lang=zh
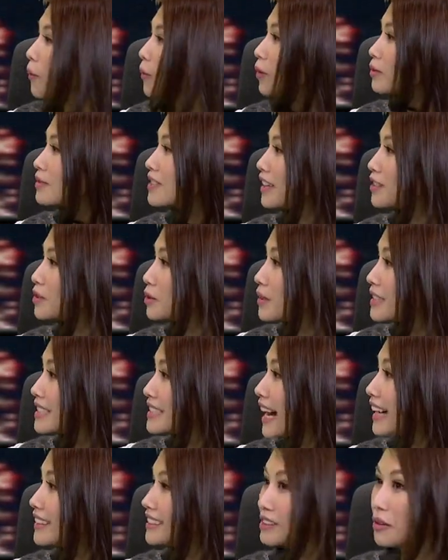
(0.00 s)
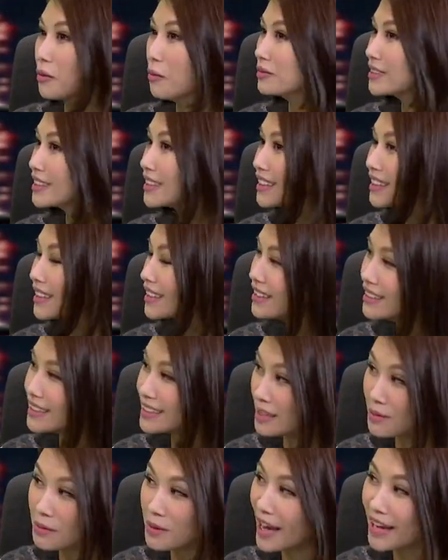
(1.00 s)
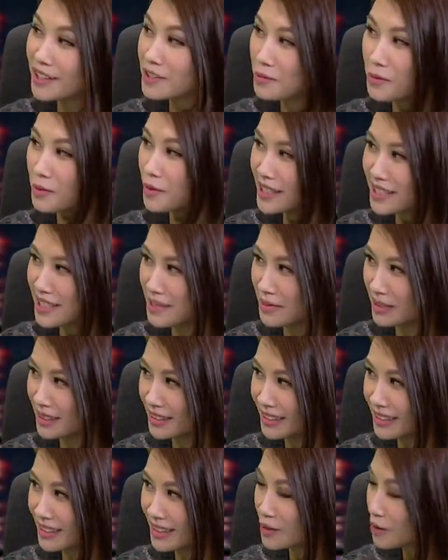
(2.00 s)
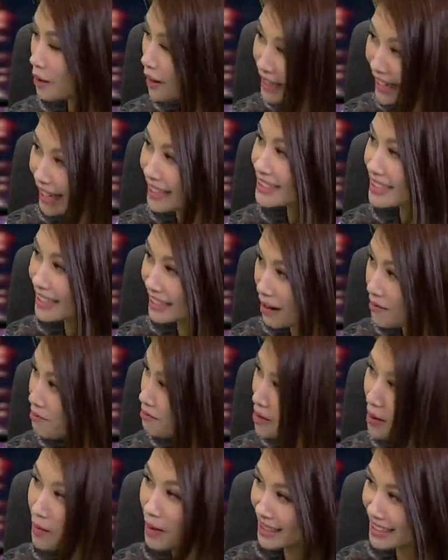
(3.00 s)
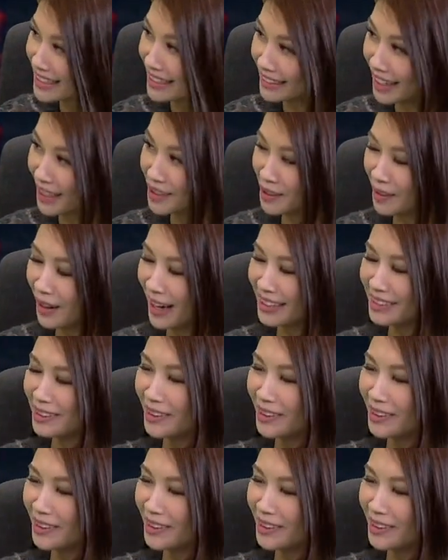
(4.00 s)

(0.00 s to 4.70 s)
货膨胀就会加深，我们的那个 C P I 就不会这么低，所以感谢他们没有把钱拿出来